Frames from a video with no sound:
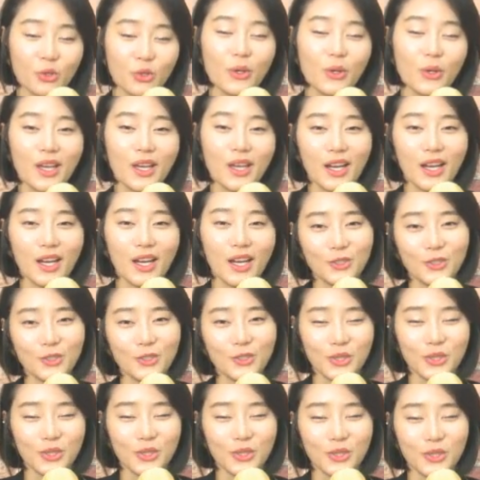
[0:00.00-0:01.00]
추억의
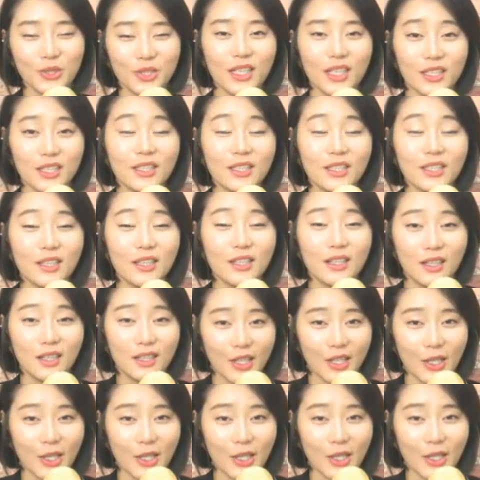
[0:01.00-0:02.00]
가수를
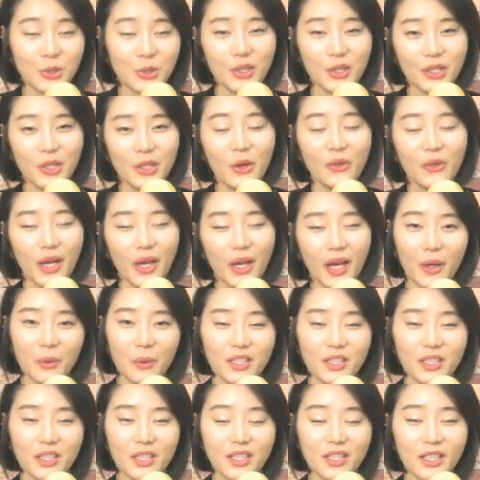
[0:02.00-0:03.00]
계속
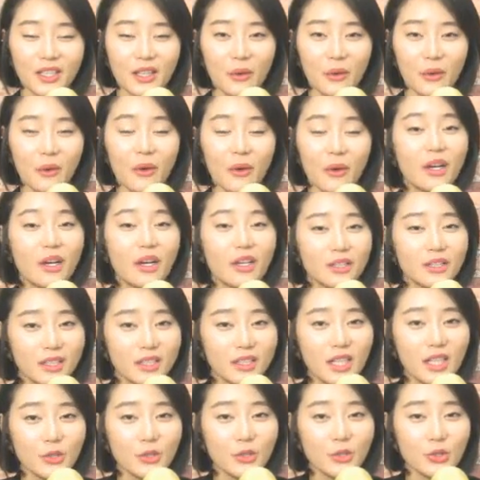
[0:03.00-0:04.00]
이어나가고 있는데요.
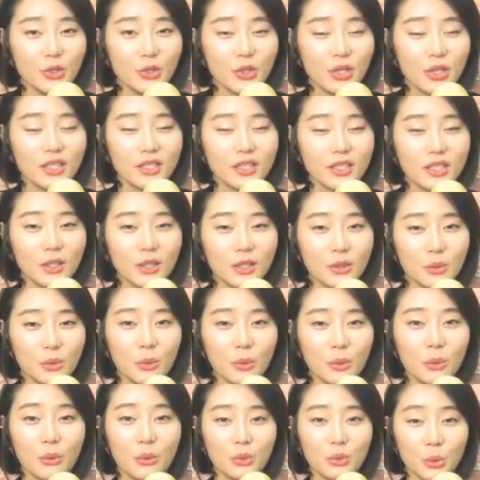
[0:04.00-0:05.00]
지난주까지
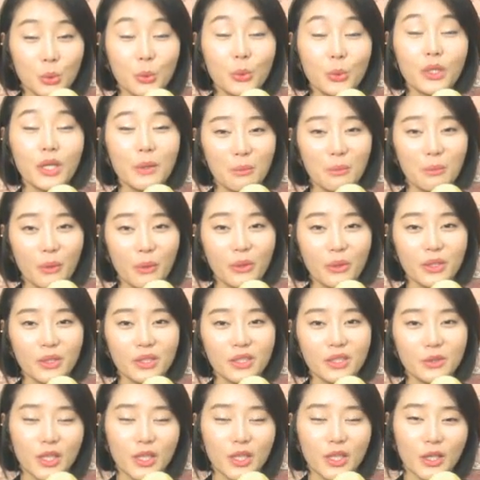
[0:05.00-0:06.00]
또 존
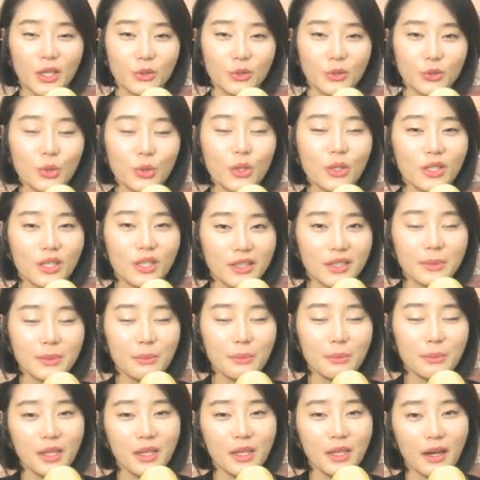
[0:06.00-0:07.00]
덴버를 우리가 추억을
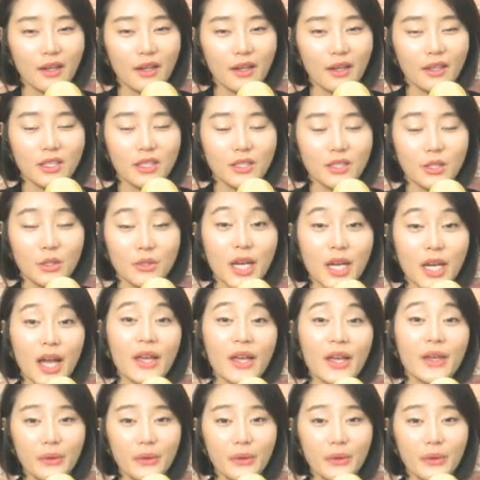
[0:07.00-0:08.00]
했습니다. 그래서
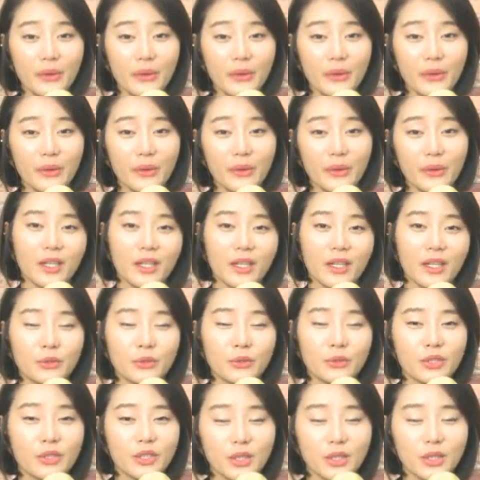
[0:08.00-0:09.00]
자연의 노래를
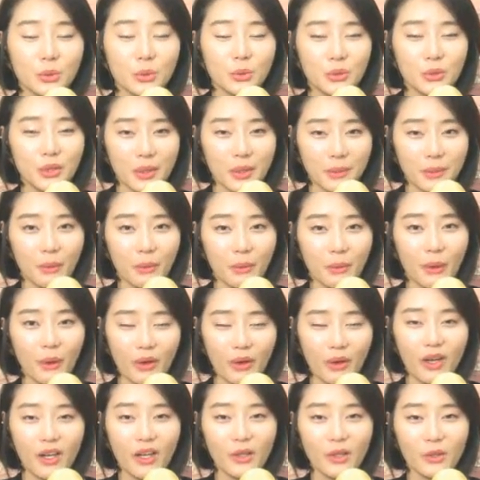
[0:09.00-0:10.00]
부르는 존 덴버.
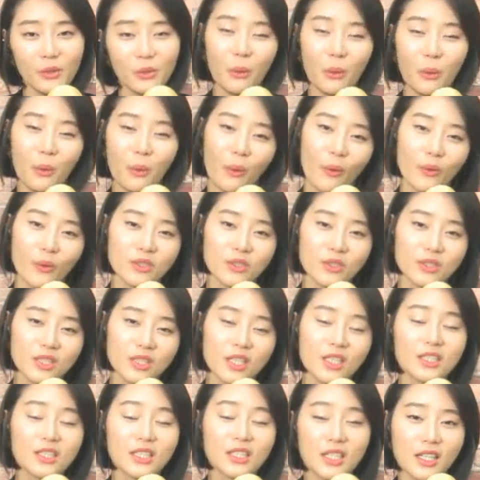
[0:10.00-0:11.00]
또
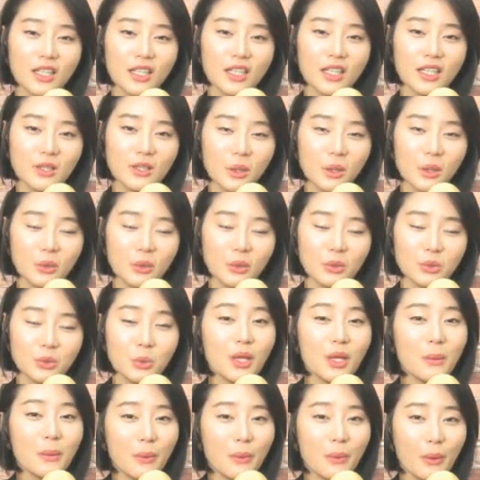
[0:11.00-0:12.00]
제 지인께서
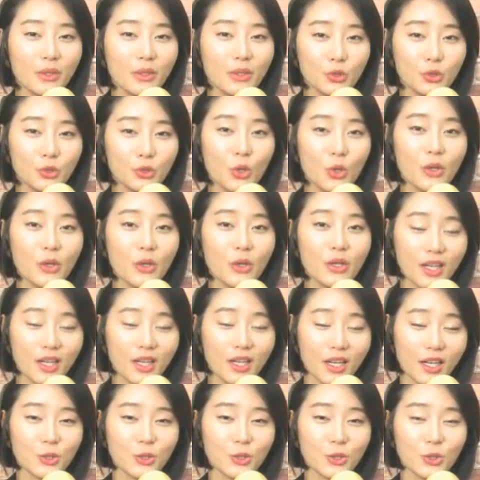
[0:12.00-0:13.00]
존 덴버 그
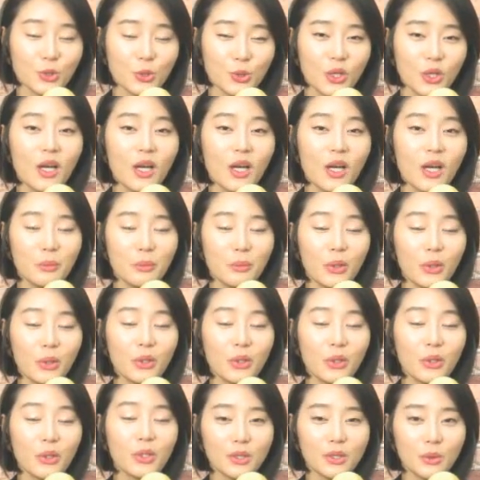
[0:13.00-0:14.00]
추억의 가수
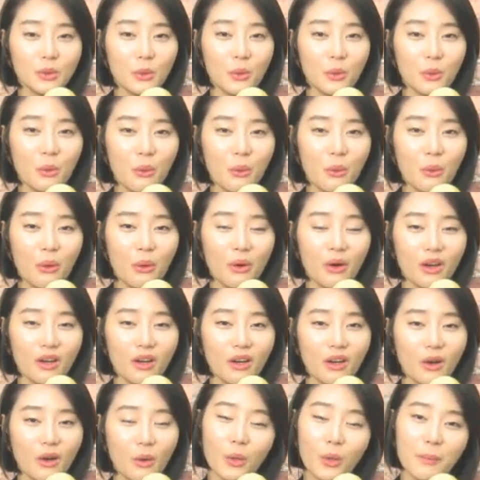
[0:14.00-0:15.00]
편을 듣고
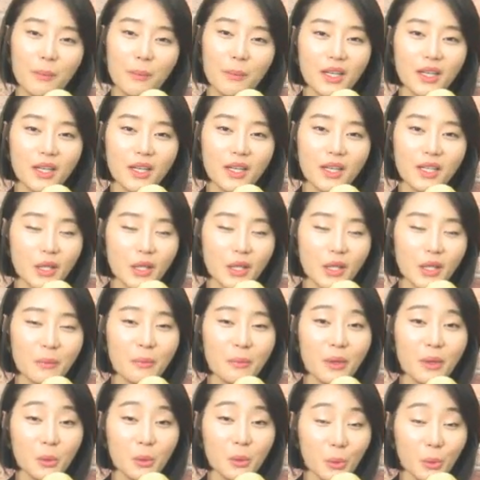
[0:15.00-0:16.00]
오랜만에 존
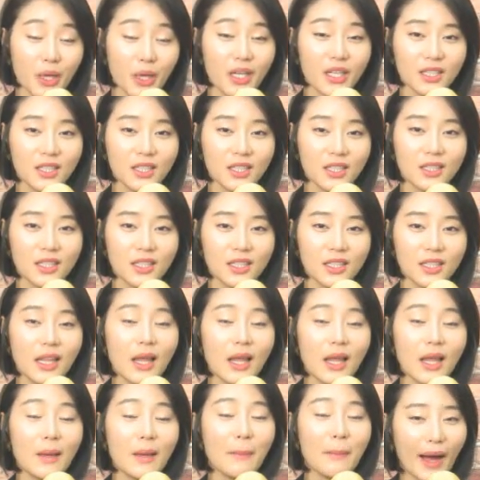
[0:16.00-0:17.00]
덴버의 노래를
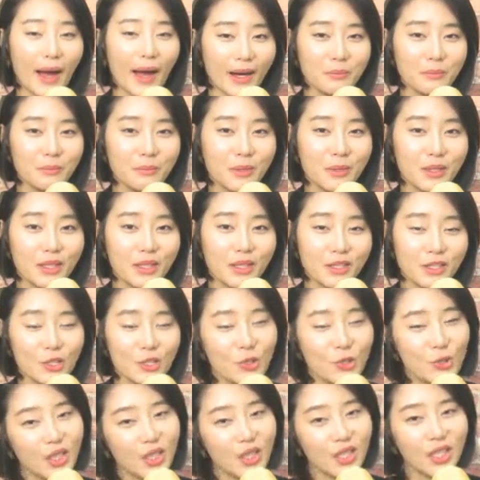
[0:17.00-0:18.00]
들으니 내 마음이
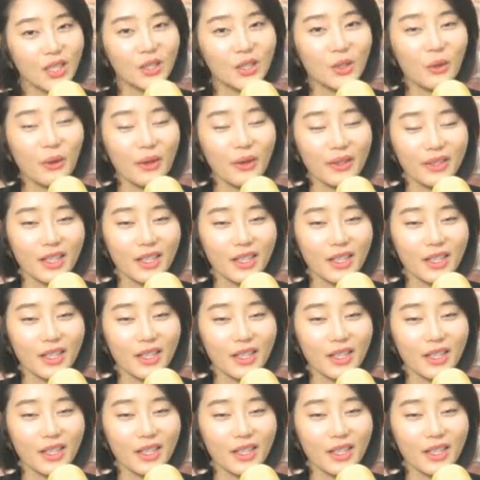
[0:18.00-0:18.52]
치유가 되는 것